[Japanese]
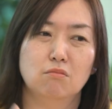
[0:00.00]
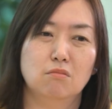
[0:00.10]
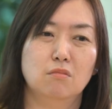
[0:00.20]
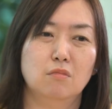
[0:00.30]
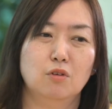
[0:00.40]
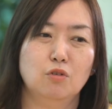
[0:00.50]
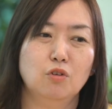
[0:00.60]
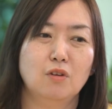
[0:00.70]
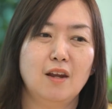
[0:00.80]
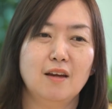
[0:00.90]
うん、ちょっ
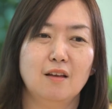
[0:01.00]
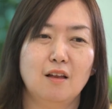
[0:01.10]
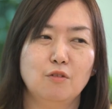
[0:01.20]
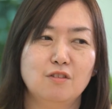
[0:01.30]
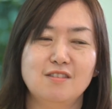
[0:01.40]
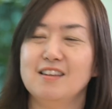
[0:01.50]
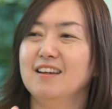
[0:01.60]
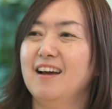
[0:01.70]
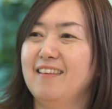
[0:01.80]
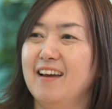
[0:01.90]
と誰あの自
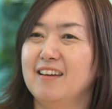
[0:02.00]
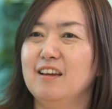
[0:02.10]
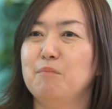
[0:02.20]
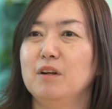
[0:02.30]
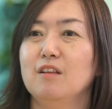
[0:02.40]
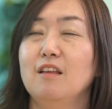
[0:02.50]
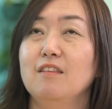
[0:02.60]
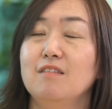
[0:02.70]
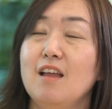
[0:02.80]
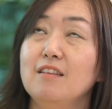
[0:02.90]
信がないやっぱりなん
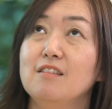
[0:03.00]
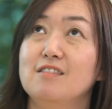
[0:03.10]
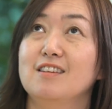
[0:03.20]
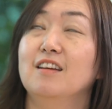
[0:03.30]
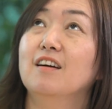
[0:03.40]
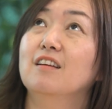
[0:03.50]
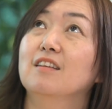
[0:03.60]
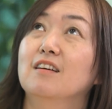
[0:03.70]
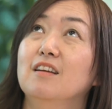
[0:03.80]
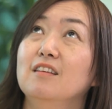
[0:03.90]
なんで自信がなかった
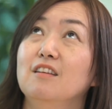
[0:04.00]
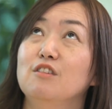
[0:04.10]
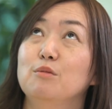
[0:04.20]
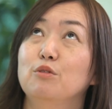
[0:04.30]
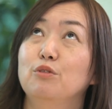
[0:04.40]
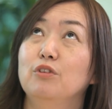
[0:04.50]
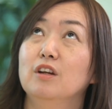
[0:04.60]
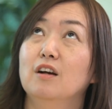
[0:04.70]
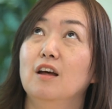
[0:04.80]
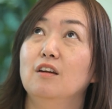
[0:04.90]
かなって自分を振り
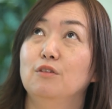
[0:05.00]
返る